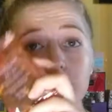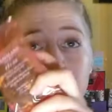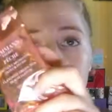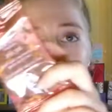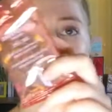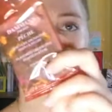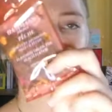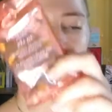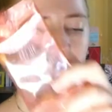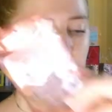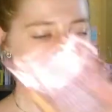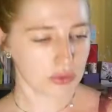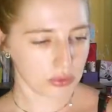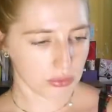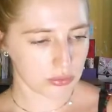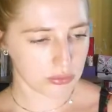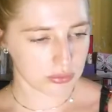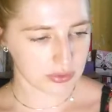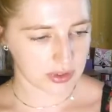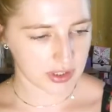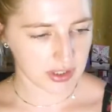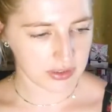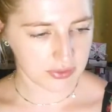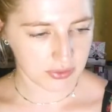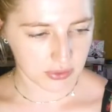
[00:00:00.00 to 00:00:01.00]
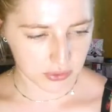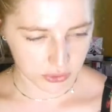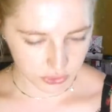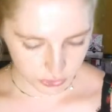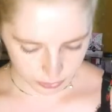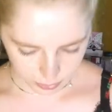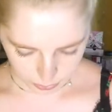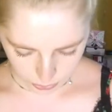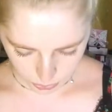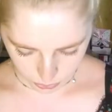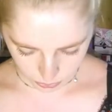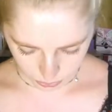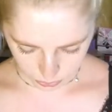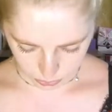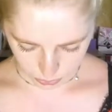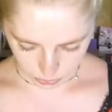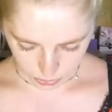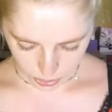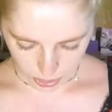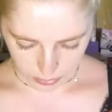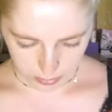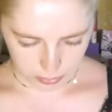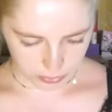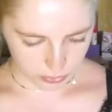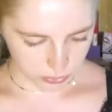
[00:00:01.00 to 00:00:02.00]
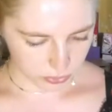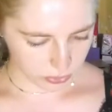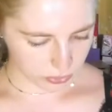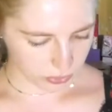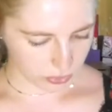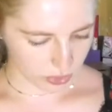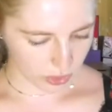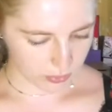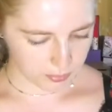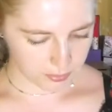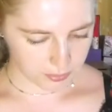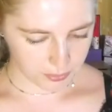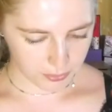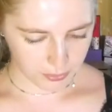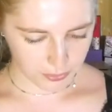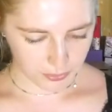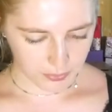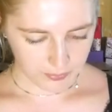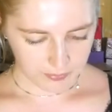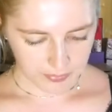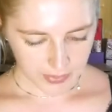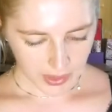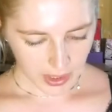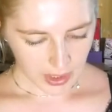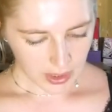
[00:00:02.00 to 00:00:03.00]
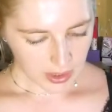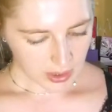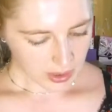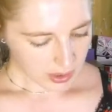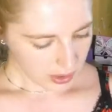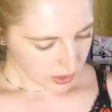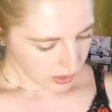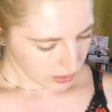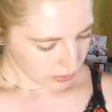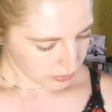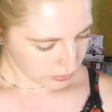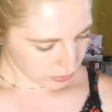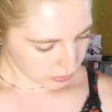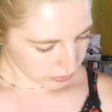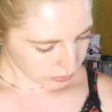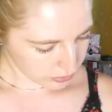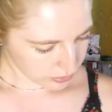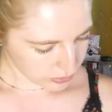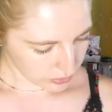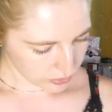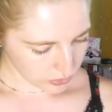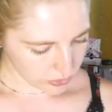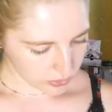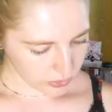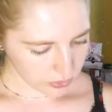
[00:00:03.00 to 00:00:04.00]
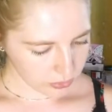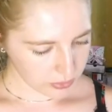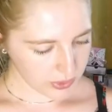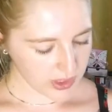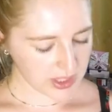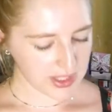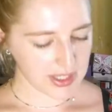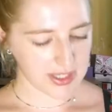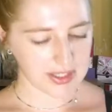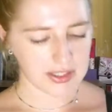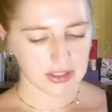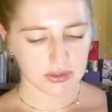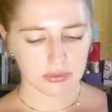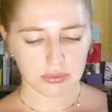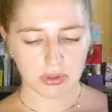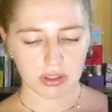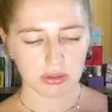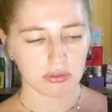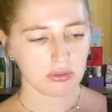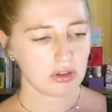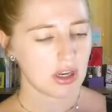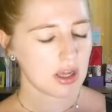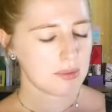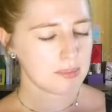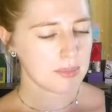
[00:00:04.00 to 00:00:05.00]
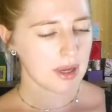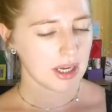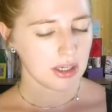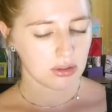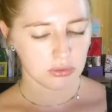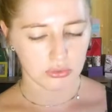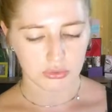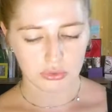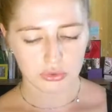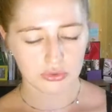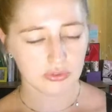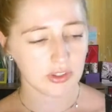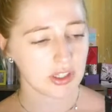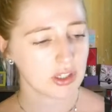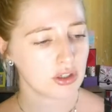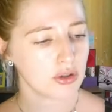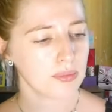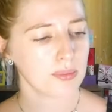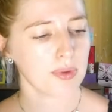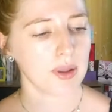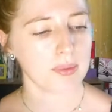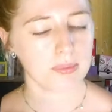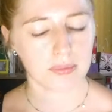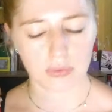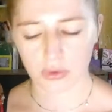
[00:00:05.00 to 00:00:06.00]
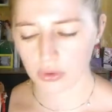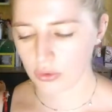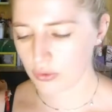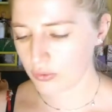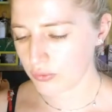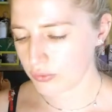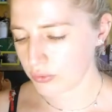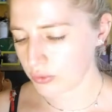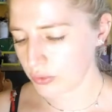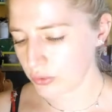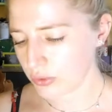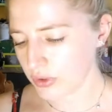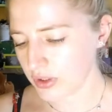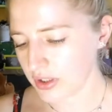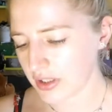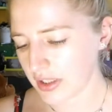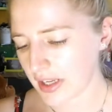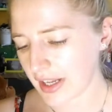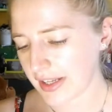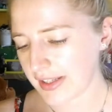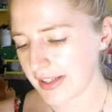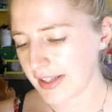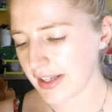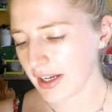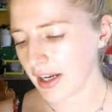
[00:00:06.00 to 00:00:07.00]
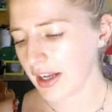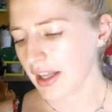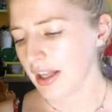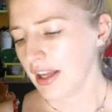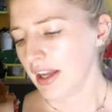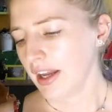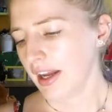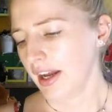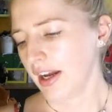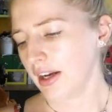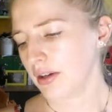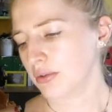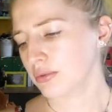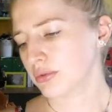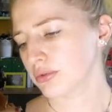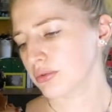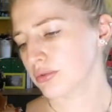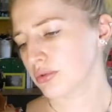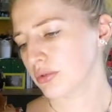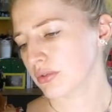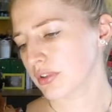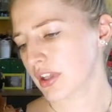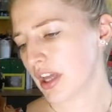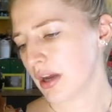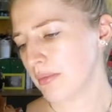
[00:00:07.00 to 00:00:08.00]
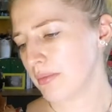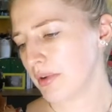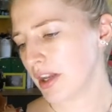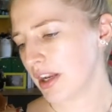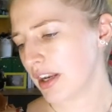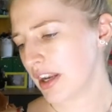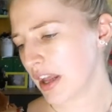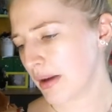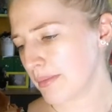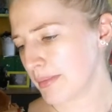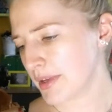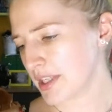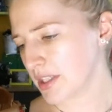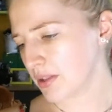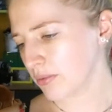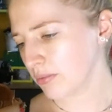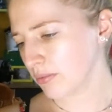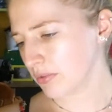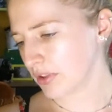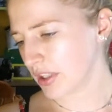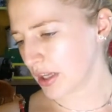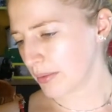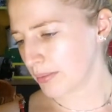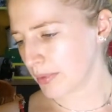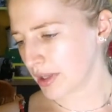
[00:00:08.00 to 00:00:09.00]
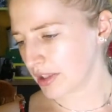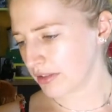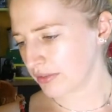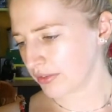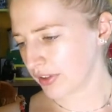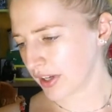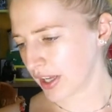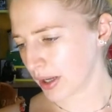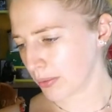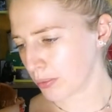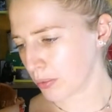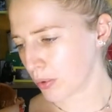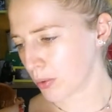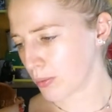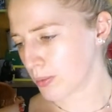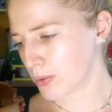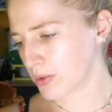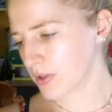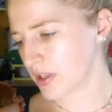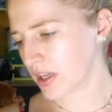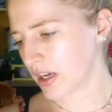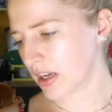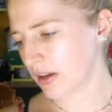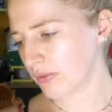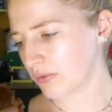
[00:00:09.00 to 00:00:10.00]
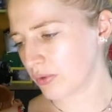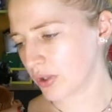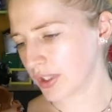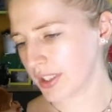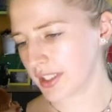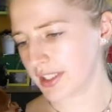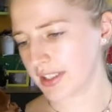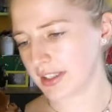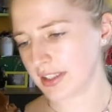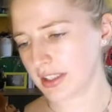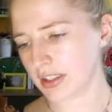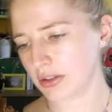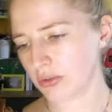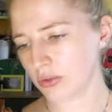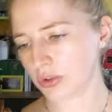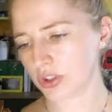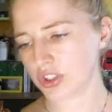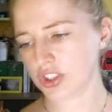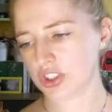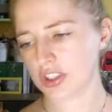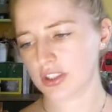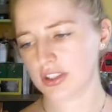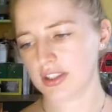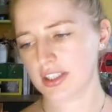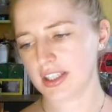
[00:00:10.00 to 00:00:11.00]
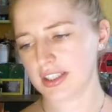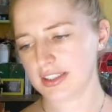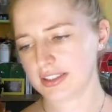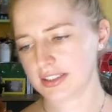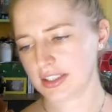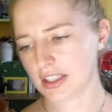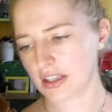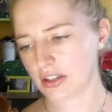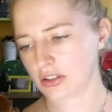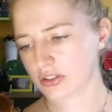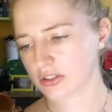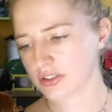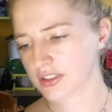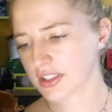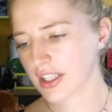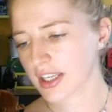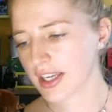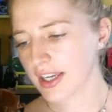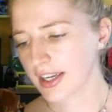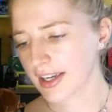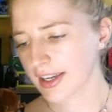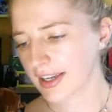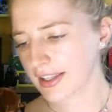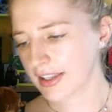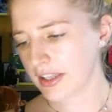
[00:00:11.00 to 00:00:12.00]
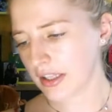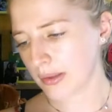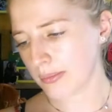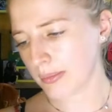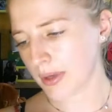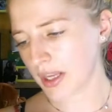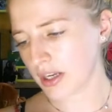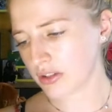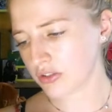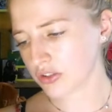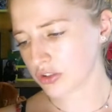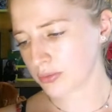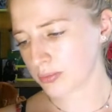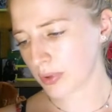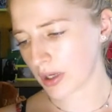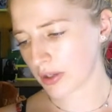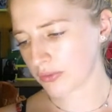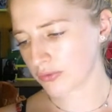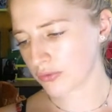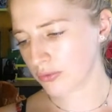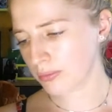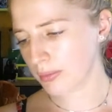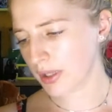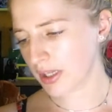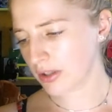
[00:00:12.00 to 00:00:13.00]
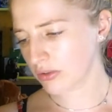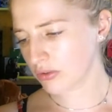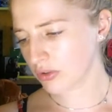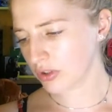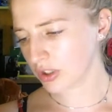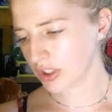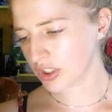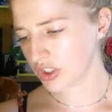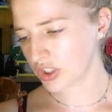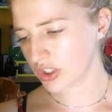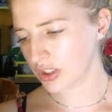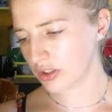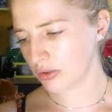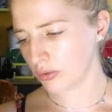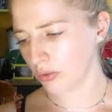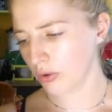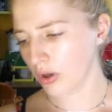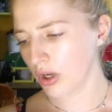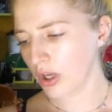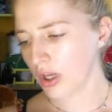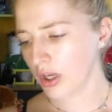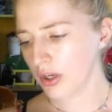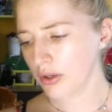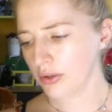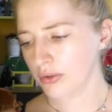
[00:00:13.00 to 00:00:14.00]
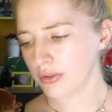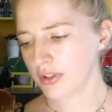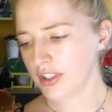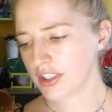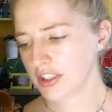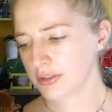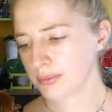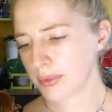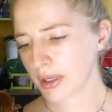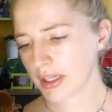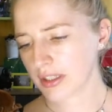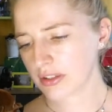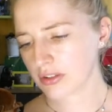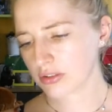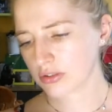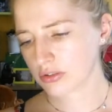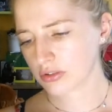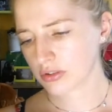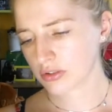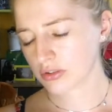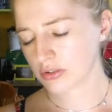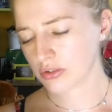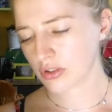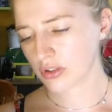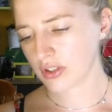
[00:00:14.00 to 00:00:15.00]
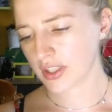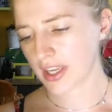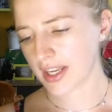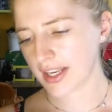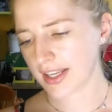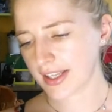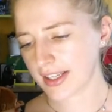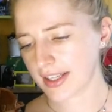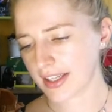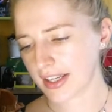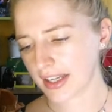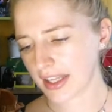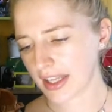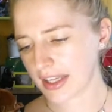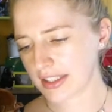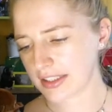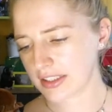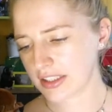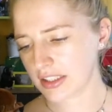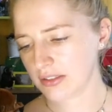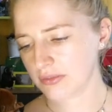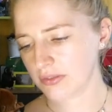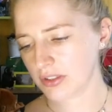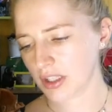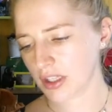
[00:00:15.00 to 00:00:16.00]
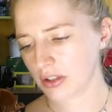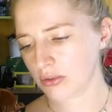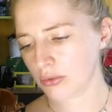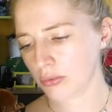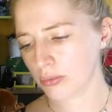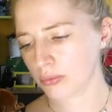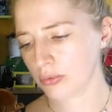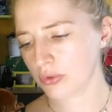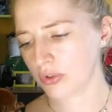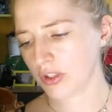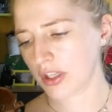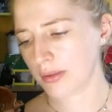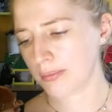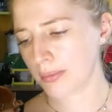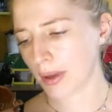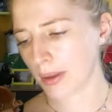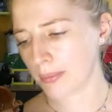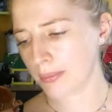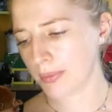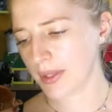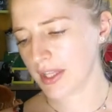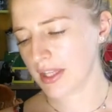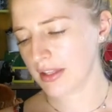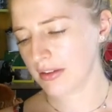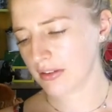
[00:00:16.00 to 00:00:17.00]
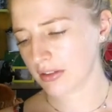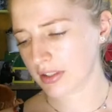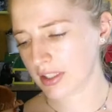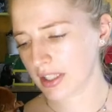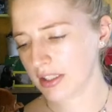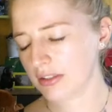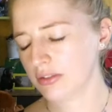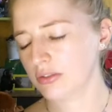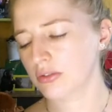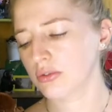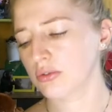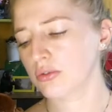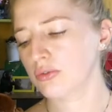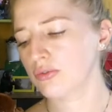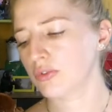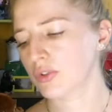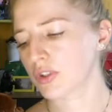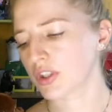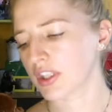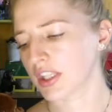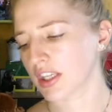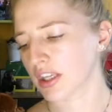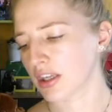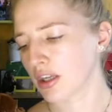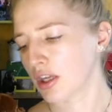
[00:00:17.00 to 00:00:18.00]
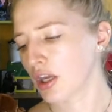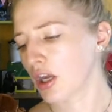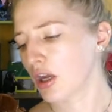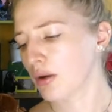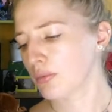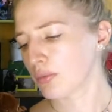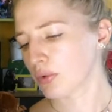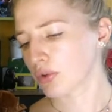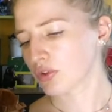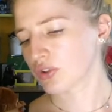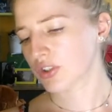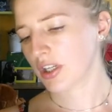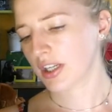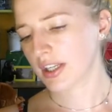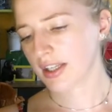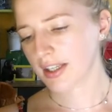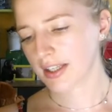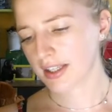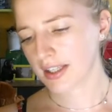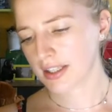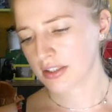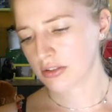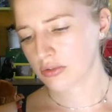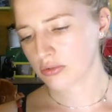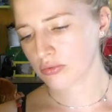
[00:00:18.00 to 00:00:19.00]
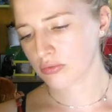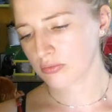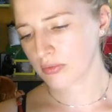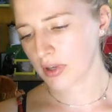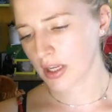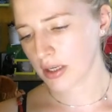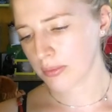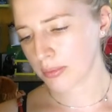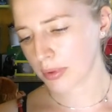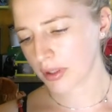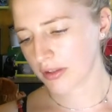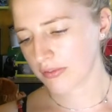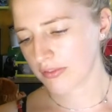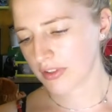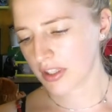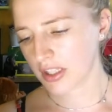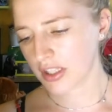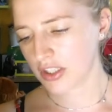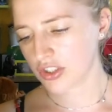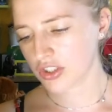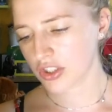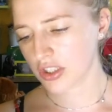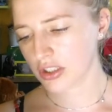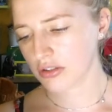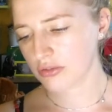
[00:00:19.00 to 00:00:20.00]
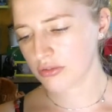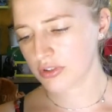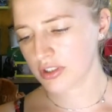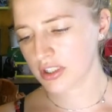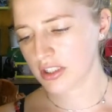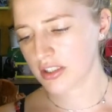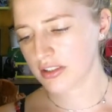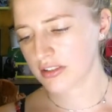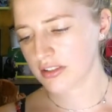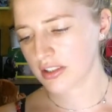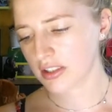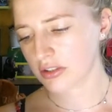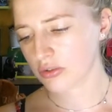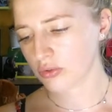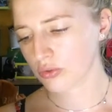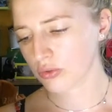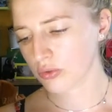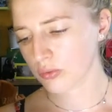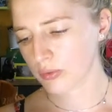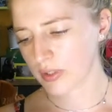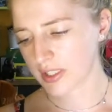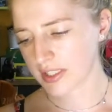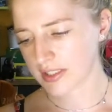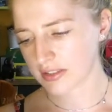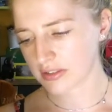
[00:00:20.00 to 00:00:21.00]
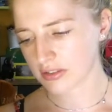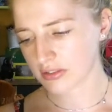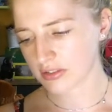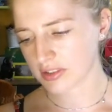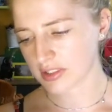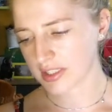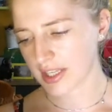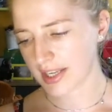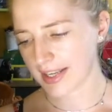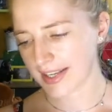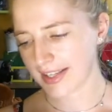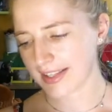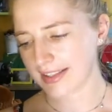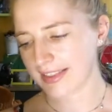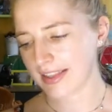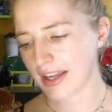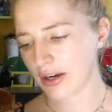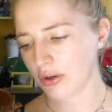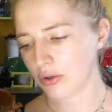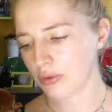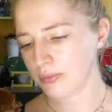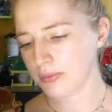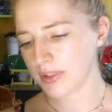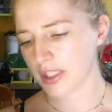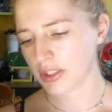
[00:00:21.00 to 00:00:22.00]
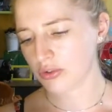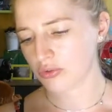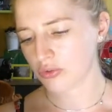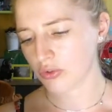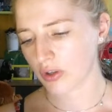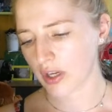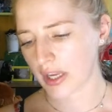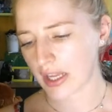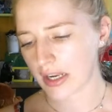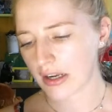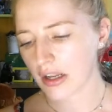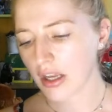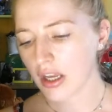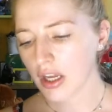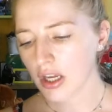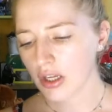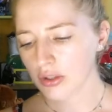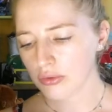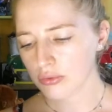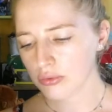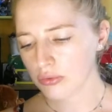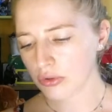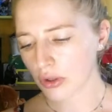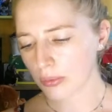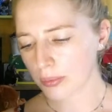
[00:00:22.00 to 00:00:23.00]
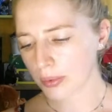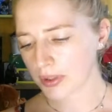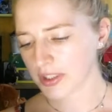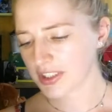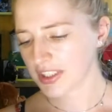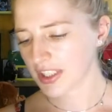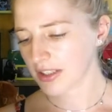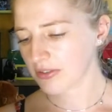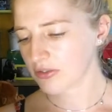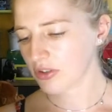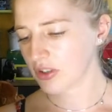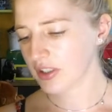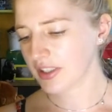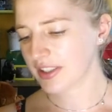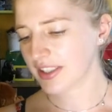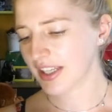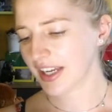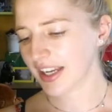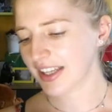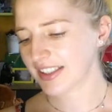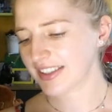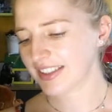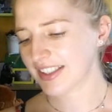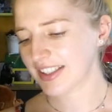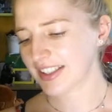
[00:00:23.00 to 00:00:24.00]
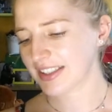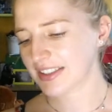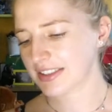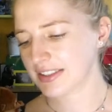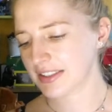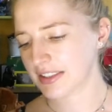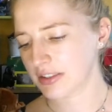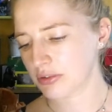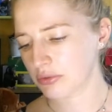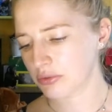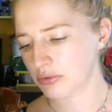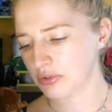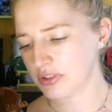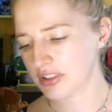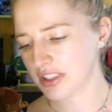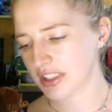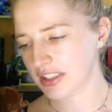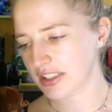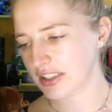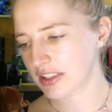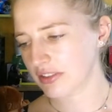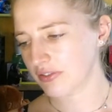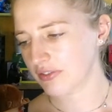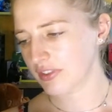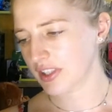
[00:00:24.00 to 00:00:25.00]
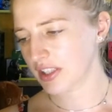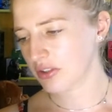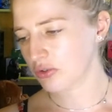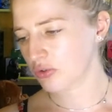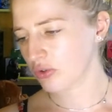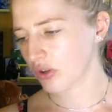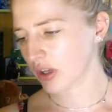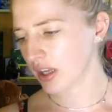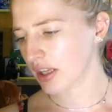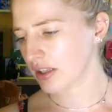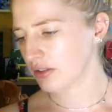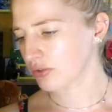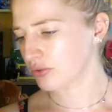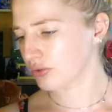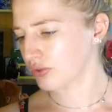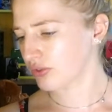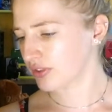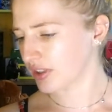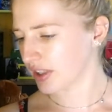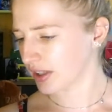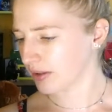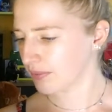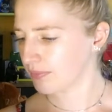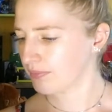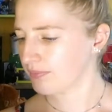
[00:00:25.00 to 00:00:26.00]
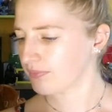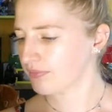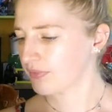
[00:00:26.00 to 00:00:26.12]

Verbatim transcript: Ça, j'ai hâte de goûter. Franchement, au top du top. Donc euh, oui, il y a l'histoire de la marque, donc je vais quand même euh, vous la lire. Incontournable, la maison Daman Frères propose à la fois des thés d'origine d'excellence et des mélanges parfumés originaux. Une expérience sensorielle et créative qui comble les papilles en quête de nouveautés. Pour chaque création, elle privilégie l'utilisation d'huiles essentielles et d'arômes naturels tout en préservant les caractéristiques gustatives naturelles du thé.